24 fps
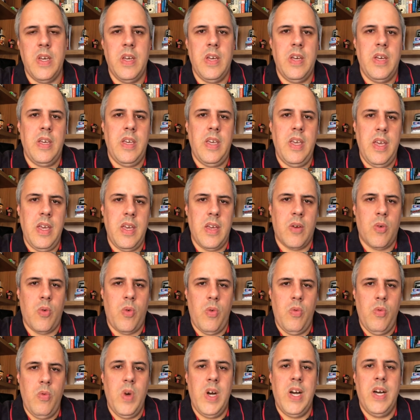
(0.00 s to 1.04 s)
E com
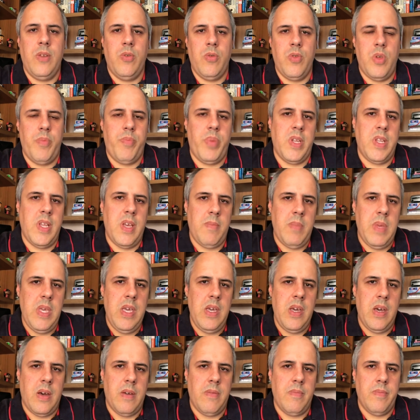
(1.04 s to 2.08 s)
um ano de
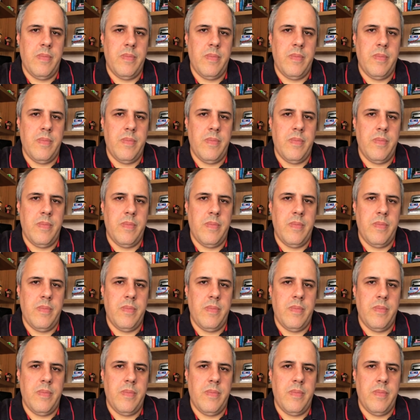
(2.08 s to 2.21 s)
pandemia,